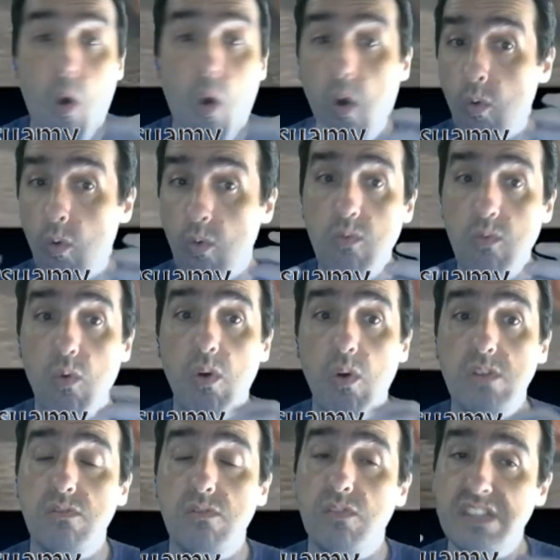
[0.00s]
algum
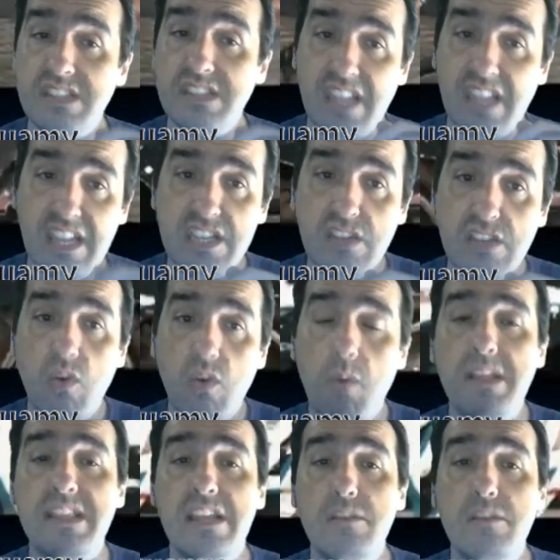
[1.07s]
outro? Você deixa aí no
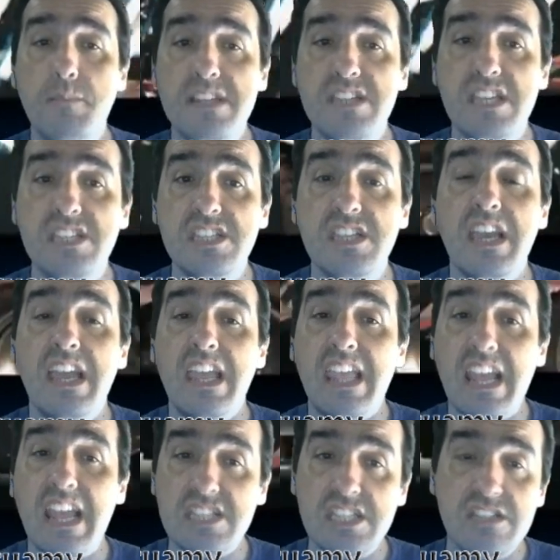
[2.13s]
comentário pra gente
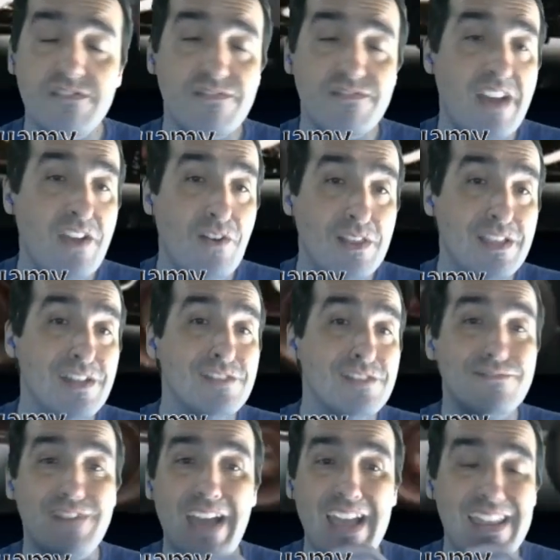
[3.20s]
e a gente vai
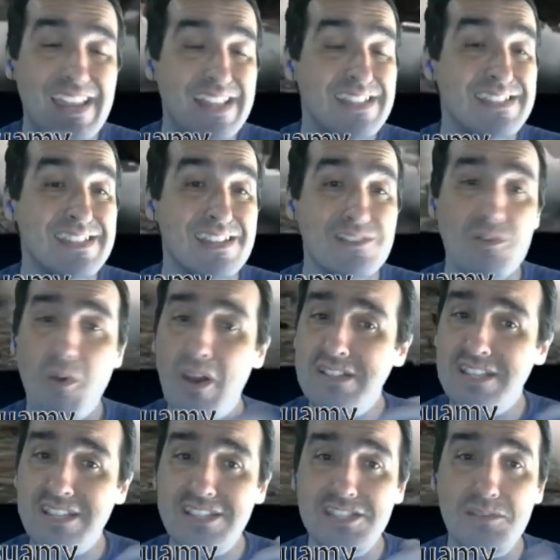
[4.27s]
olhando, vai analisando.
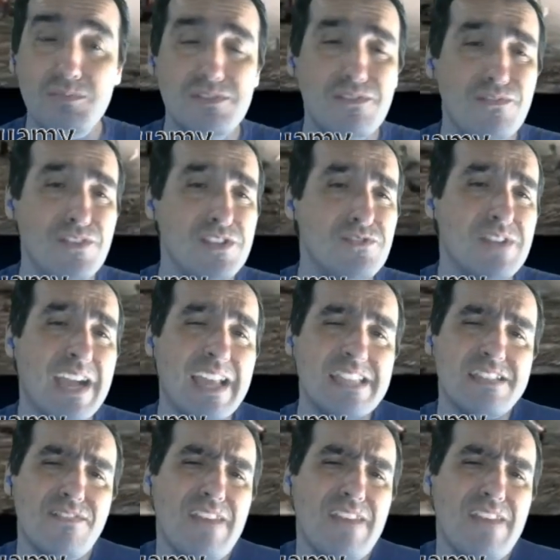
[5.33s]
Gosta desse tipo de vídeo, cara, já vai